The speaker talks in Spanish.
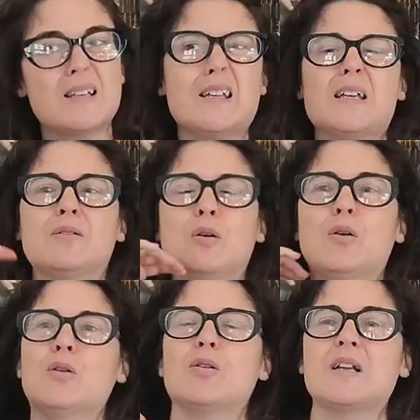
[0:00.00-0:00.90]

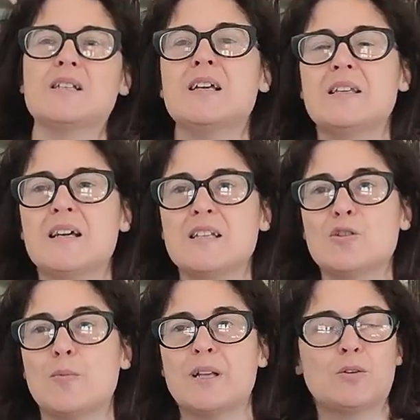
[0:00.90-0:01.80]
leyendo reseñas y
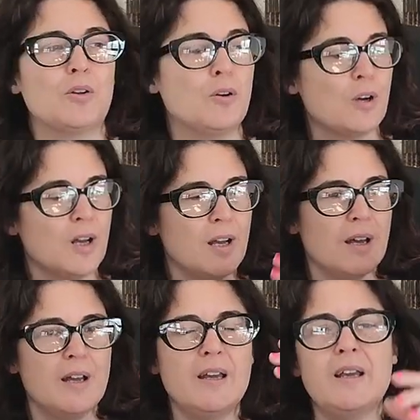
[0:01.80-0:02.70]
sobre todo
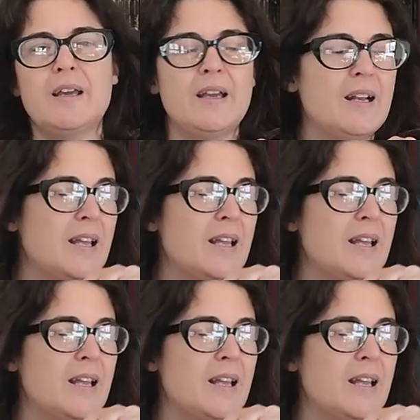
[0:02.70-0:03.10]
eh,